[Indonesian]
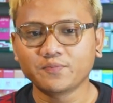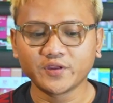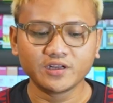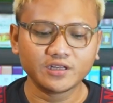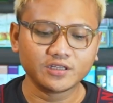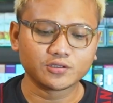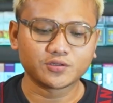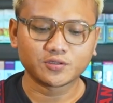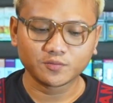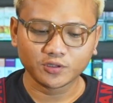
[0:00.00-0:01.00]
jadi ini
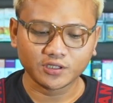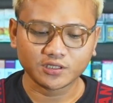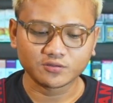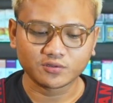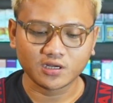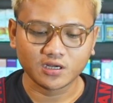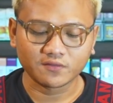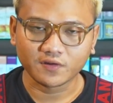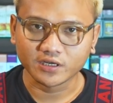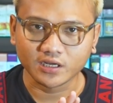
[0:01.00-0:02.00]
cocok buat yang suka
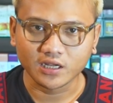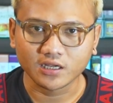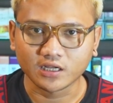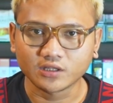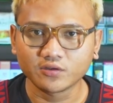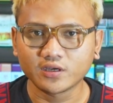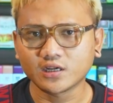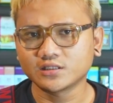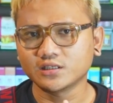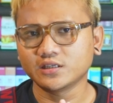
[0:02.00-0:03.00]
vanilla atau yang
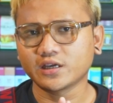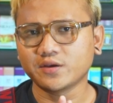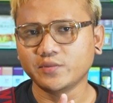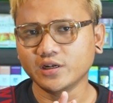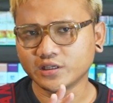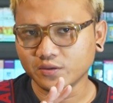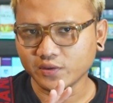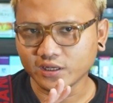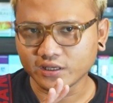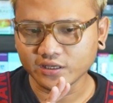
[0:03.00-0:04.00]
rasanya kayak milky
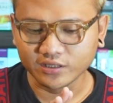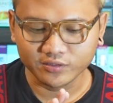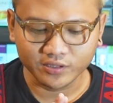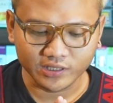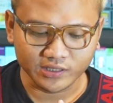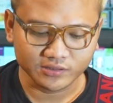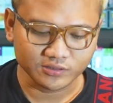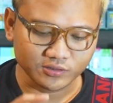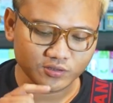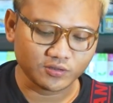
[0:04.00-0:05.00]
milky gitu ya kan
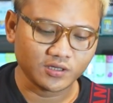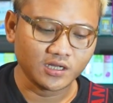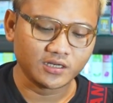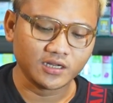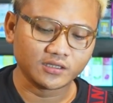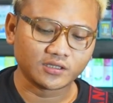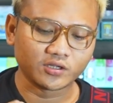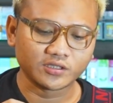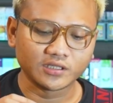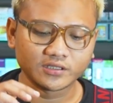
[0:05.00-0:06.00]
cocok dan
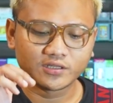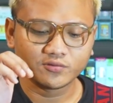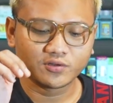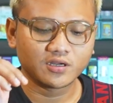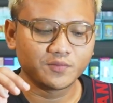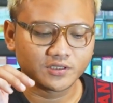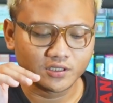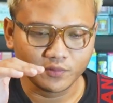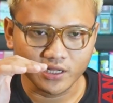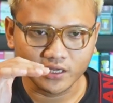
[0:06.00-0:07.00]
throat hitnya juga bisa
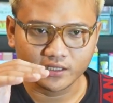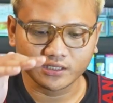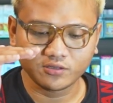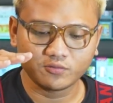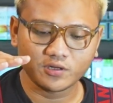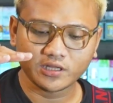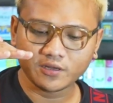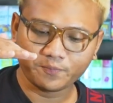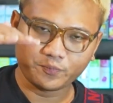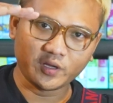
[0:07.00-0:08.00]
dibilang yang tadi gue bilang ya
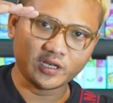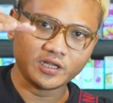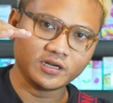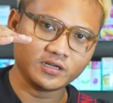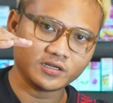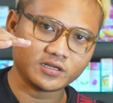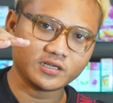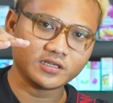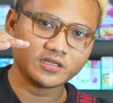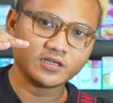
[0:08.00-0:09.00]
middle
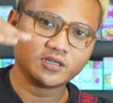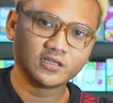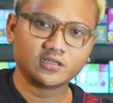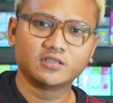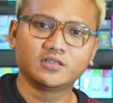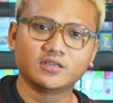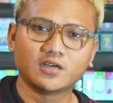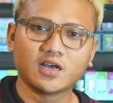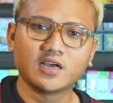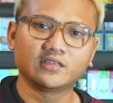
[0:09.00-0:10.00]
ke
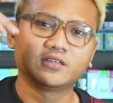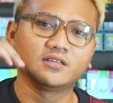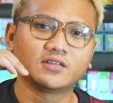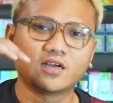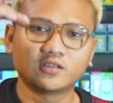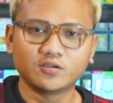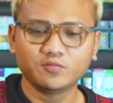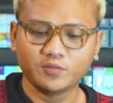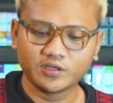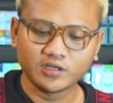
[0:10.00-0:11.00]
high atau
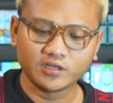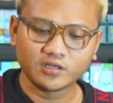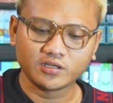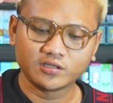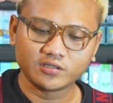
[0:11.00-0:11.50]
middle